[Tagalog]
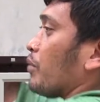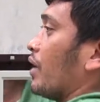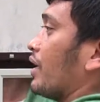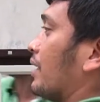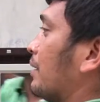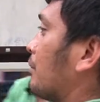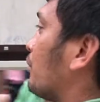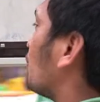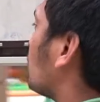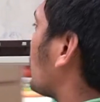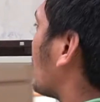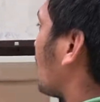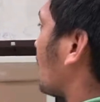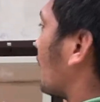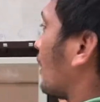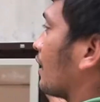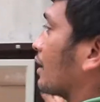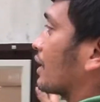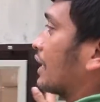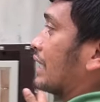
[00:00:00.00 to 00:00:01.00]
man di mo
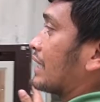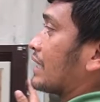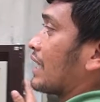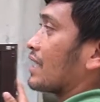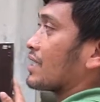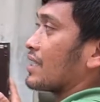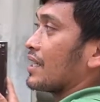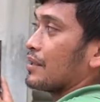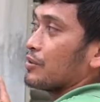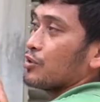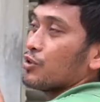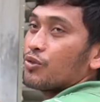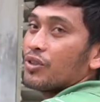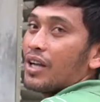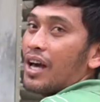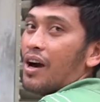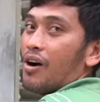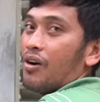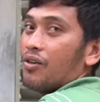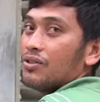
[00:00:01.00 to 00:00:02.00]
ka kita sa inyong
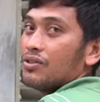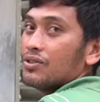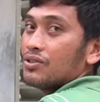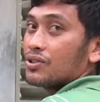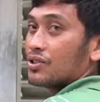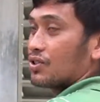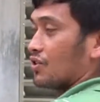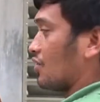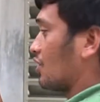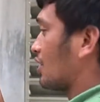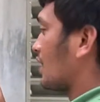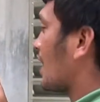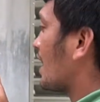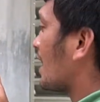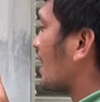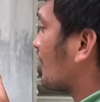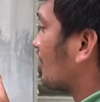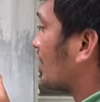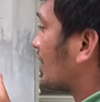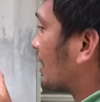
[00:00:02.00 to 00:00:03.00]
naong pero
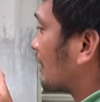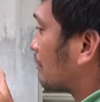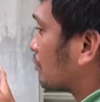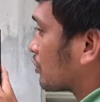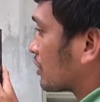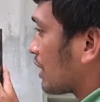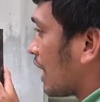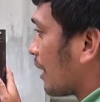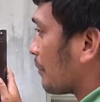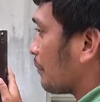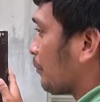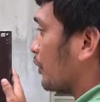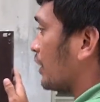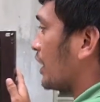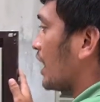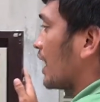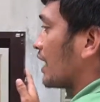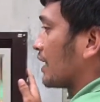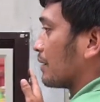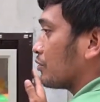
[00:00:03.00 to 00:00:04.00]
dana diri butang pwede
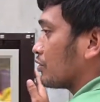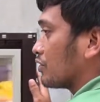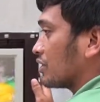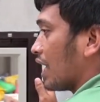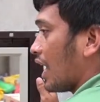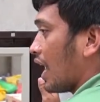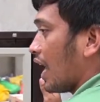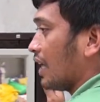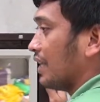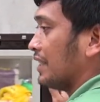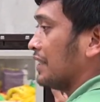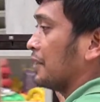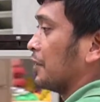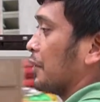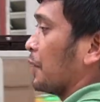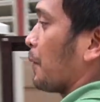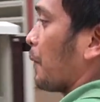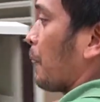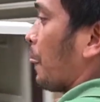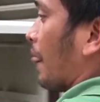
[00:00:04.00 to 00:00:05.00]
ani butang
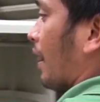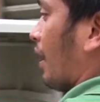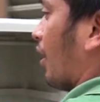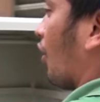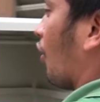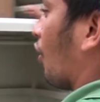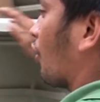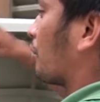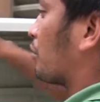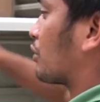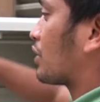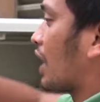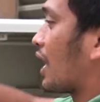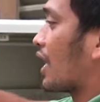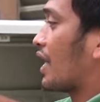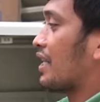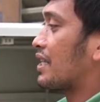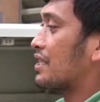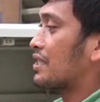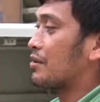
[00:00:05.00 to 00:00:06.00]
o
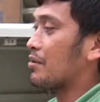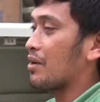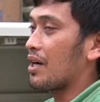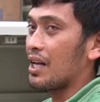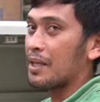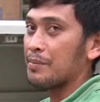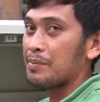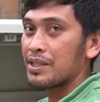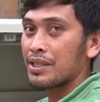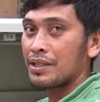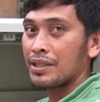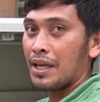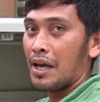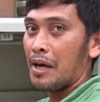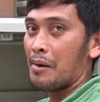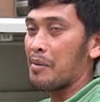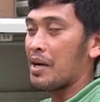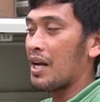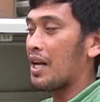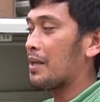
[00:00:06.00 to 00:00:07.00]
butangan lang sa mga lips sa
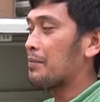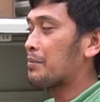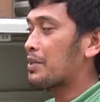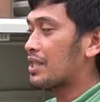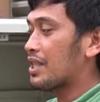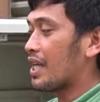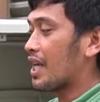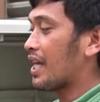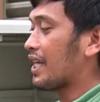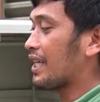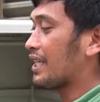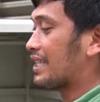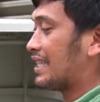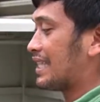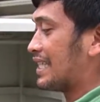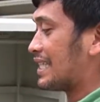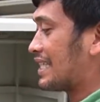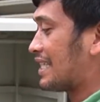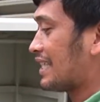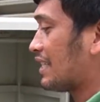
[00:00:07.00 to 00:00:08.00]
mga lipstick
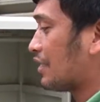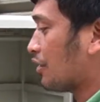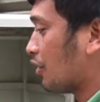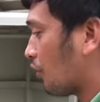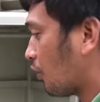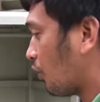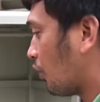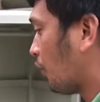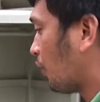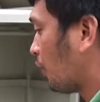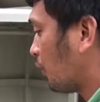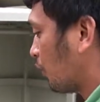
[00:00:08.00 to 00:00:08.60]
sinsiyo